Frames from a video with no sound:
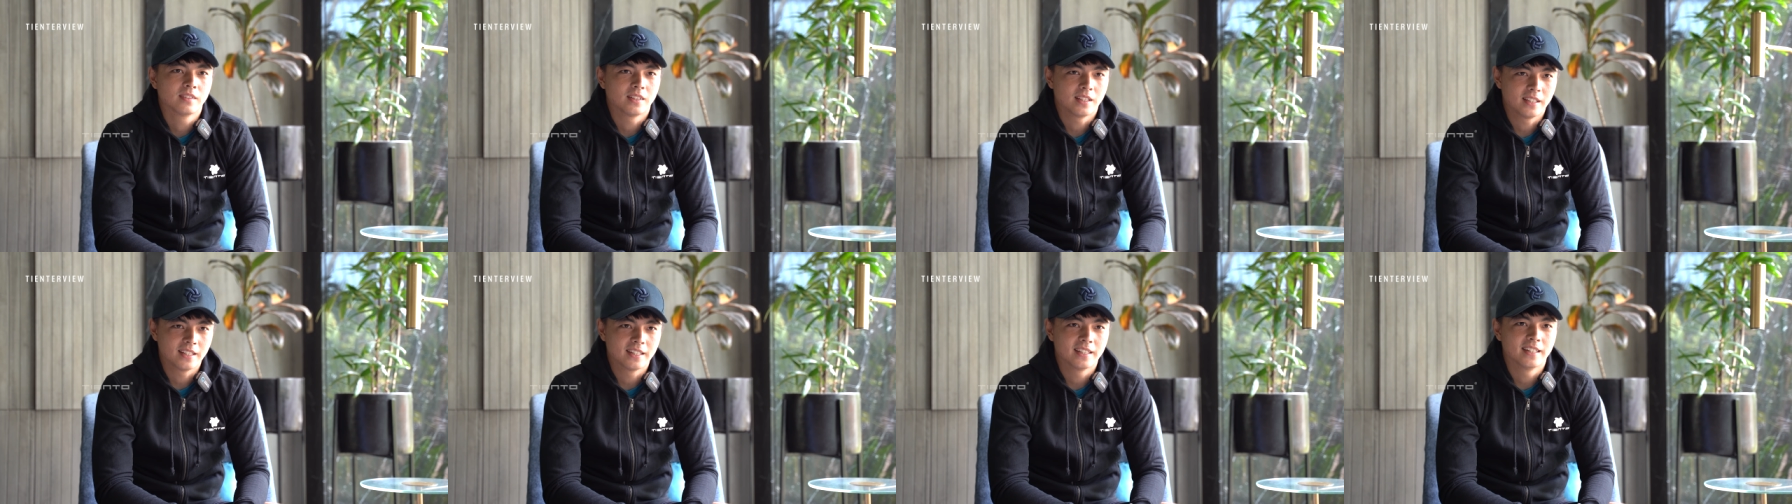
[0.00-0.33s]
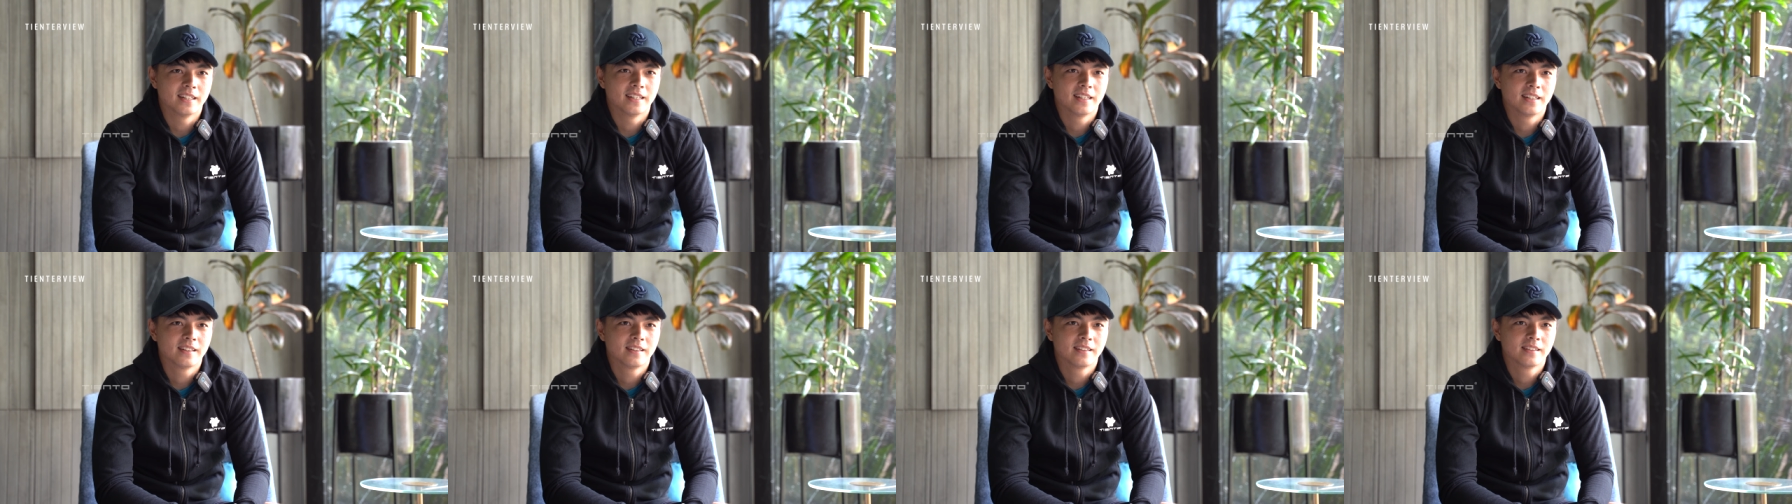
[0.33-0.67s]

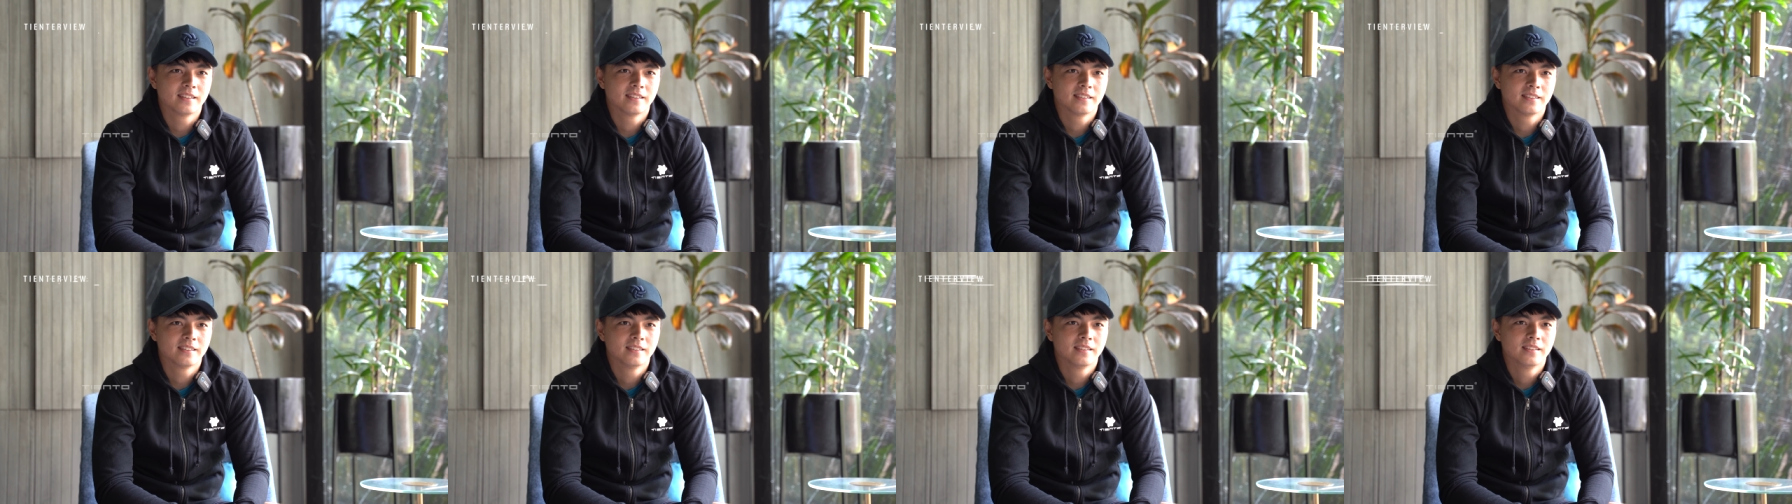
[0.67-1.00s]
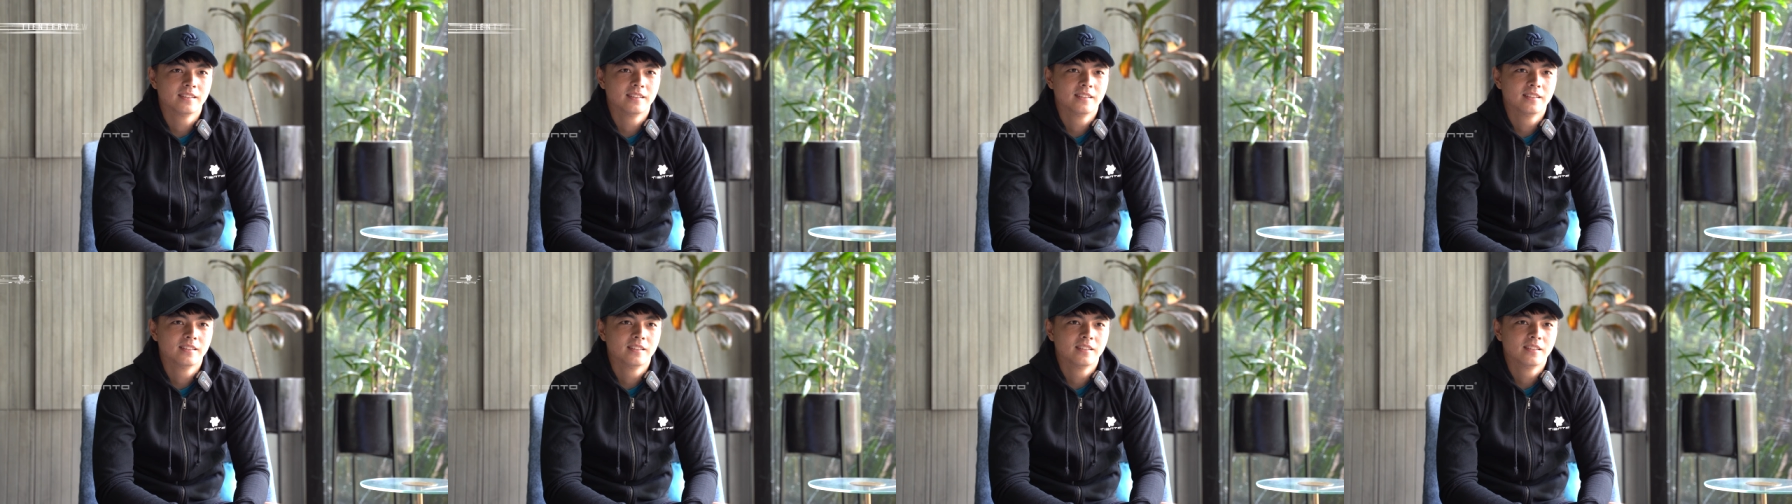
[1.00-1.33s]
iya gitu.
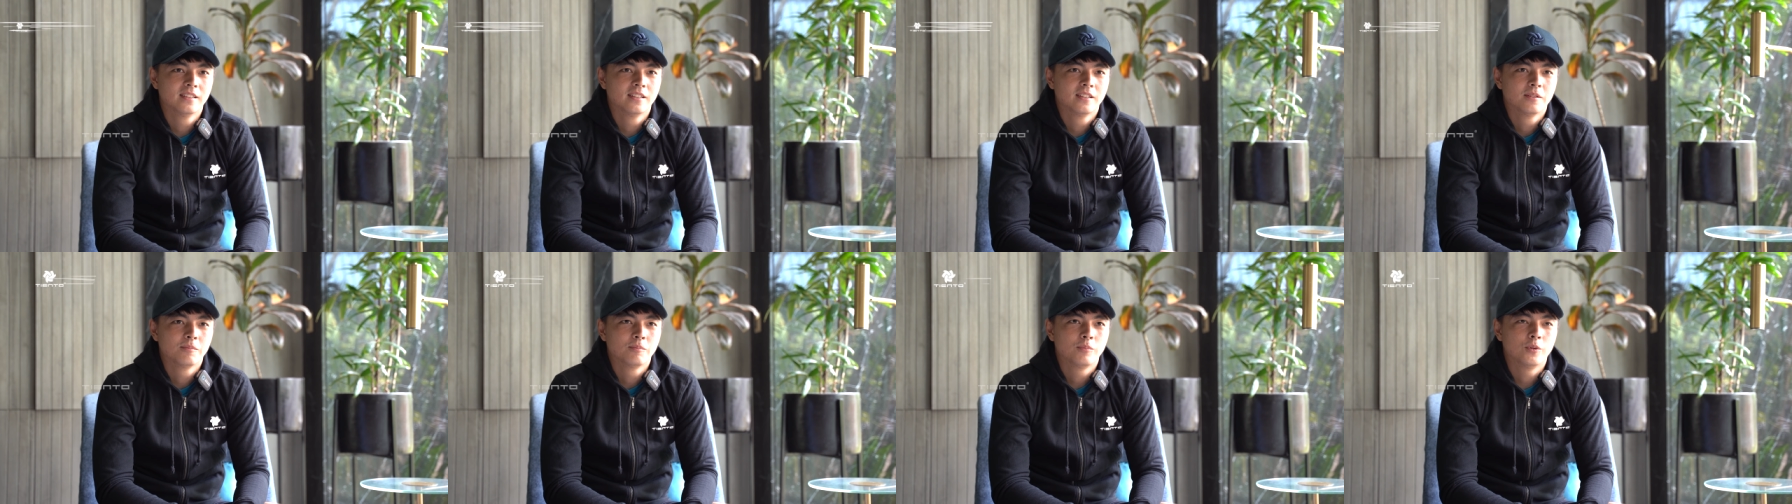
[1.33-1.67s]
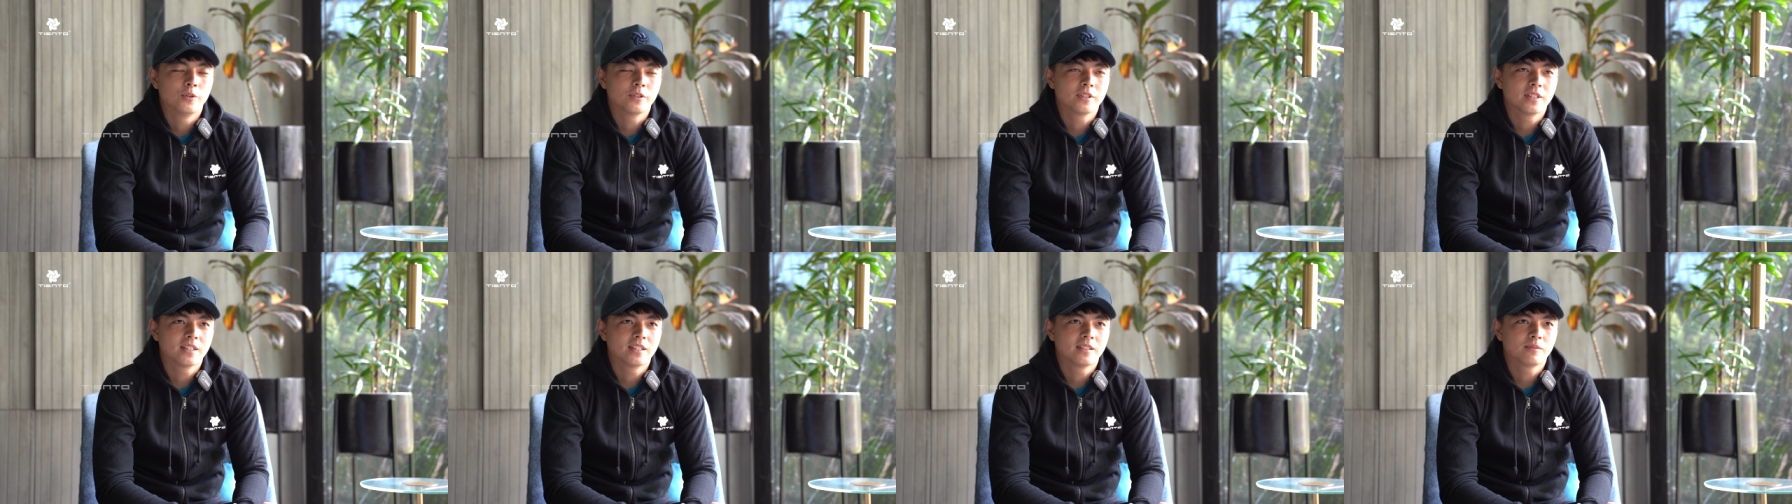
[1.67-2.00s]

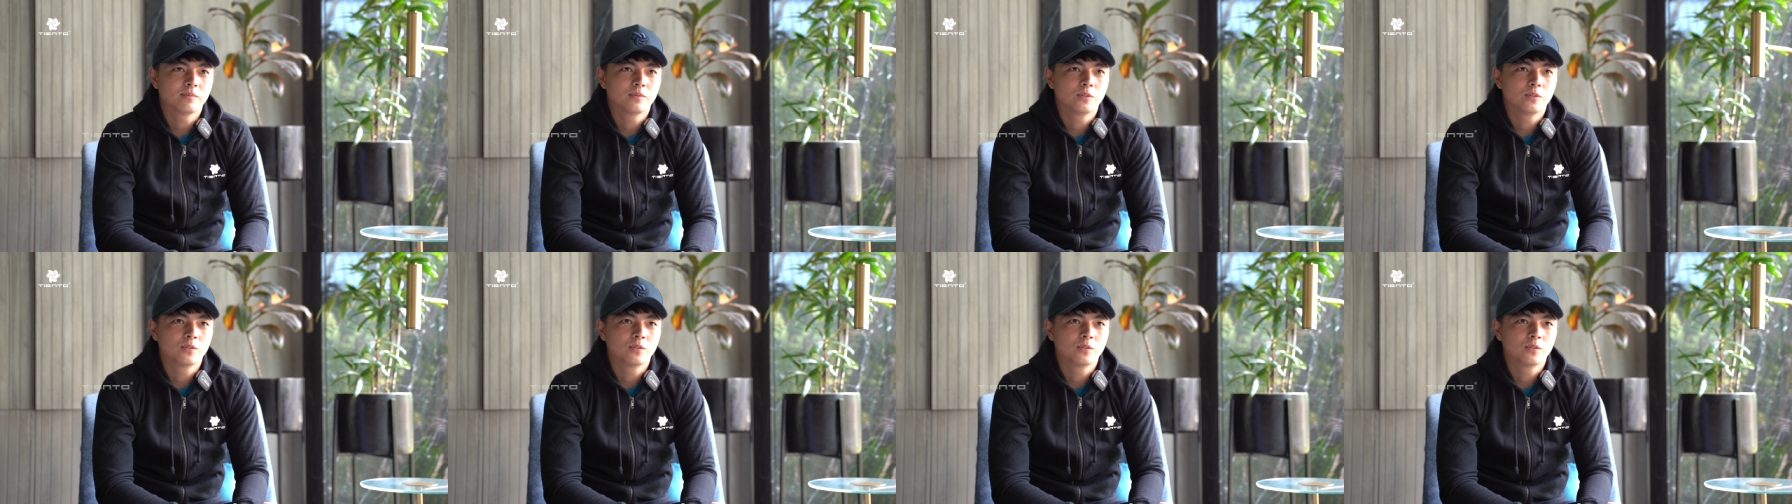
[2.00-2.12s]
pokoknya